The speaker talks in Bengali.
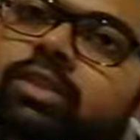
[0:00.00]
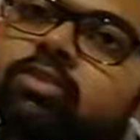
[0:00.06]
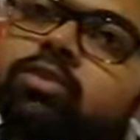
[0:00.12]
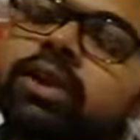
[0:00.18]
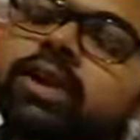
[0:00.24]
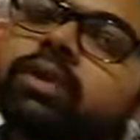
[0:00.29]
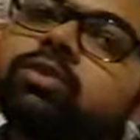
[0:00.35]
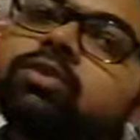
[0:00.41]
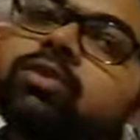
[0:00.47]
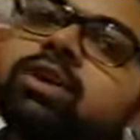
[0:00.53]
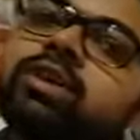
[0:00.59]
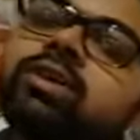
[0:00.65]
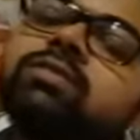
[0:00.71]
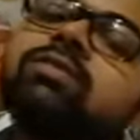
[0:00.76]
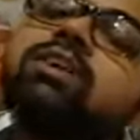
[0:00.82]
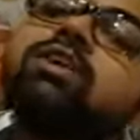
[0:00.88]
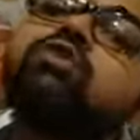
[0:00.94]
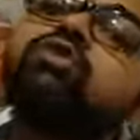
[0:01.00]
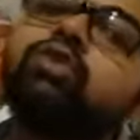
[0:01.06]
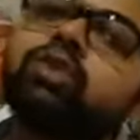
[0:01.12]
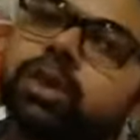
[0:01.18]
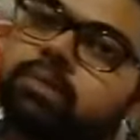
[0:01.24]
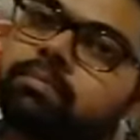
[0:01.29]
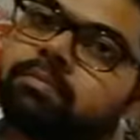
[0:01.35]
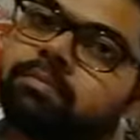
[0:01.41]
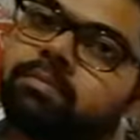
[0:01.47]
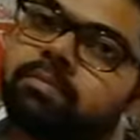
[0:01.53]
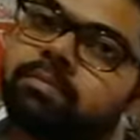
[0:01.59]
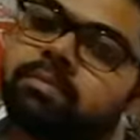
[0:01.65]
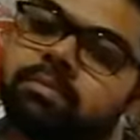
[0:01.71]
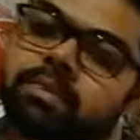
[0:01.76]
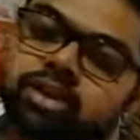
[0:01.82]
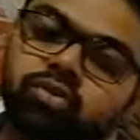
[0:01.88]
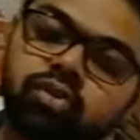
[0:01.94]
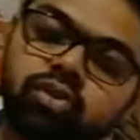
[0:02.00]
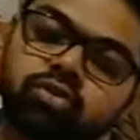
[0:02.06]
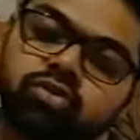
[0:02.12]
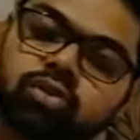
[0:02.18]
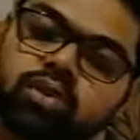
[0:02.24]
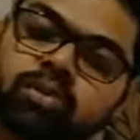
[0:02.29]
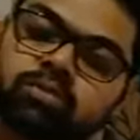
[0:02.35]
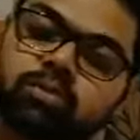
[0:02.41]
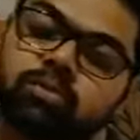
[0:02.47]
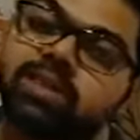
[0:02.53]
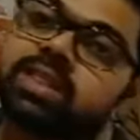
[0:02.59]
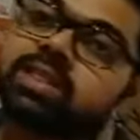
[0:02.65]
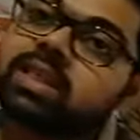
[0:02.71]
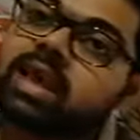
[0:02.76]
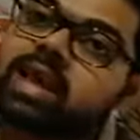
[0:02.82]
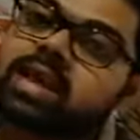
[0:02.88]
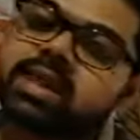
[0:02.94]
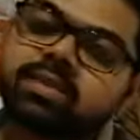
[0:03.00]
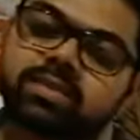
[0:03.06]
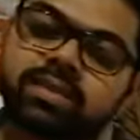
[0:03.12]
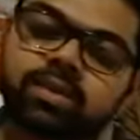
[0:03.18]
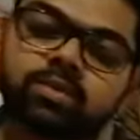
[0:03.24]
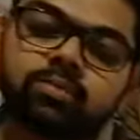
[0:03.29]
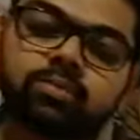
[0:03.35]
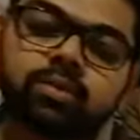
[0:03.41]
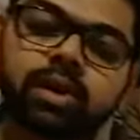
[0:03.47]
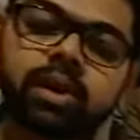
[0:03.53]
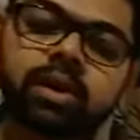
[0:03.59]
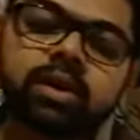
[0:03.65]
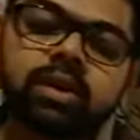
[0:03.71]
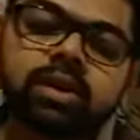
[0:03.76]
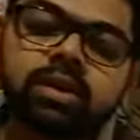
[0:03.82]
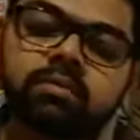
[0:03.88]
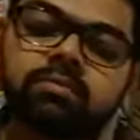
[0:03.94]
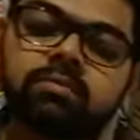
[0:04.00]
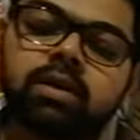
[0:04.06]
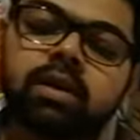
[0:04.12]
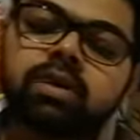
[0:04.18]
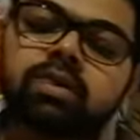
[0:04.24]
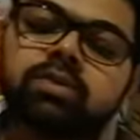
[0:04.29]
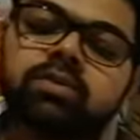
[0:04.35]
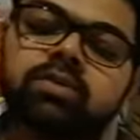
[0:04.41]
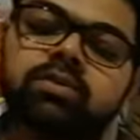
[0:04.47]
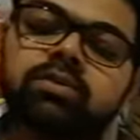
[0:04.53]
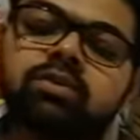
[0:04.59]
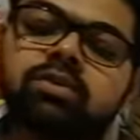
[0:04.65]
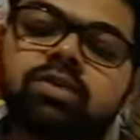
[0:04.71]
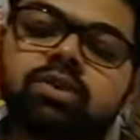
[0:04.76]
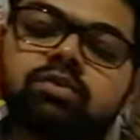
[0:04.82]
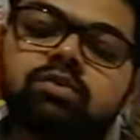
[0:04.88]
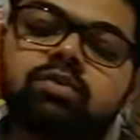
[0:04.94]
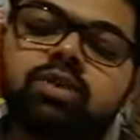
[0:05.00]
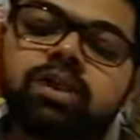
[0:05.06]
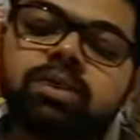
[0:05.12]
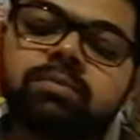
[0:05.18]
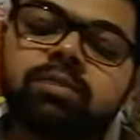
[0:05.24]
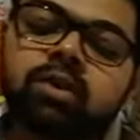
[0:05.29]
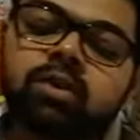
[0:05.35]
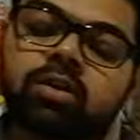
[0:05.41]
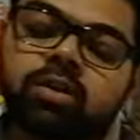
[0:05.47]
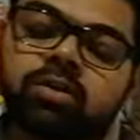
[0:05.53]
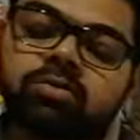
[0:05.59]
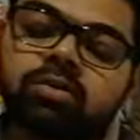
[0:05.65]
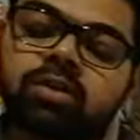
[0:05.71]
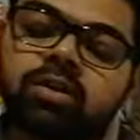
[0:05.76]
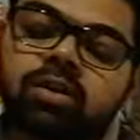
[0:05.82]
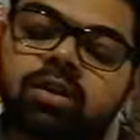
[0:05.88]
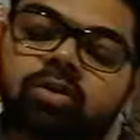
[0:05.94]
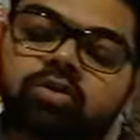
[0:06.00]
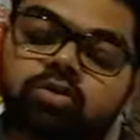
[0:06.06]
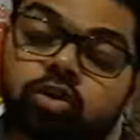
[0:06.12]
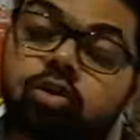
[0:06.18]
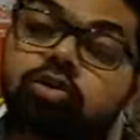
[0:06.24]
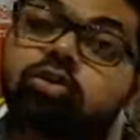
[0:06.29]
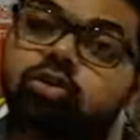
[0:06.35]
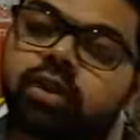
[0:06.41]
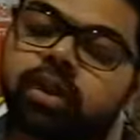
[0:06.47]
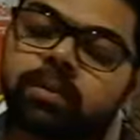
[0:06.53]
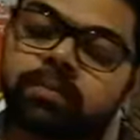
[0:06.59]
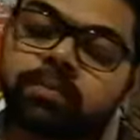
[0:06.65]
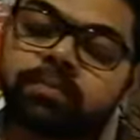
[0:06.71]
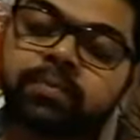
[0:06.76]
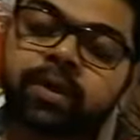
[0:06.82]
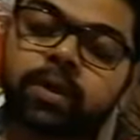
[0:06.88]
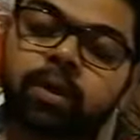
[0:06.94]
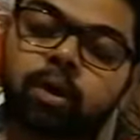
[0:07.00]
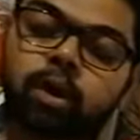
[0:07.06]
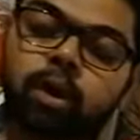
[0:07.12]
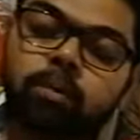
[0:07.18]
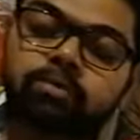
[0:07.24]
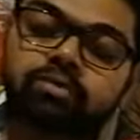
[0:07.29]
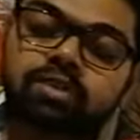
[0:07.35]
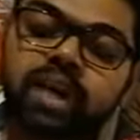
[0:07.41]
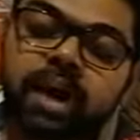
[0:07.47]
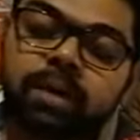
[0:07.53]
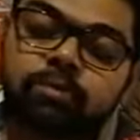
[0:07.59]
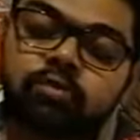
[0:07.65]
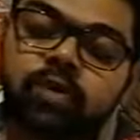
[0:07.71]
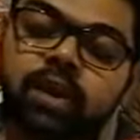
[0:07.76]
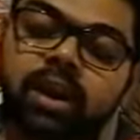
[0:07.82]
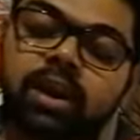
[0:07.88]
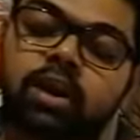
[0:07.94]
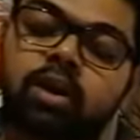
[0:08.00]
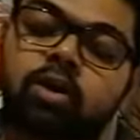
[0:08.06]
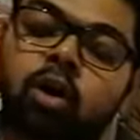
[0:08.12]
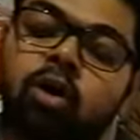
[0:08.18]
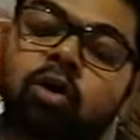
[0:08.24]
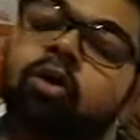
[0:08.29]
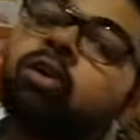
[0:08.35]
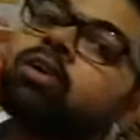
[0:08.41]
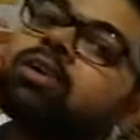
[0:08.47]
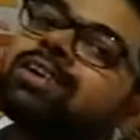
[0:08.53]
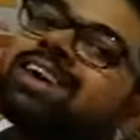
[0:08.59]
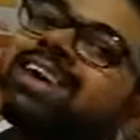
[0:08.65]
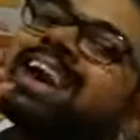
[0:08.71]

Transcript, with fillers: কিন্তু এটা হচ্ছে একটা সিউডোনিম বা ছদ্মনাম তোমাদের দেয়াই আছে দেখো বইয়ে মার্ক হচ্ছে সিউডোনিম অফ ছদ্মনাম অফ স্যামুয়েল লংহর্ন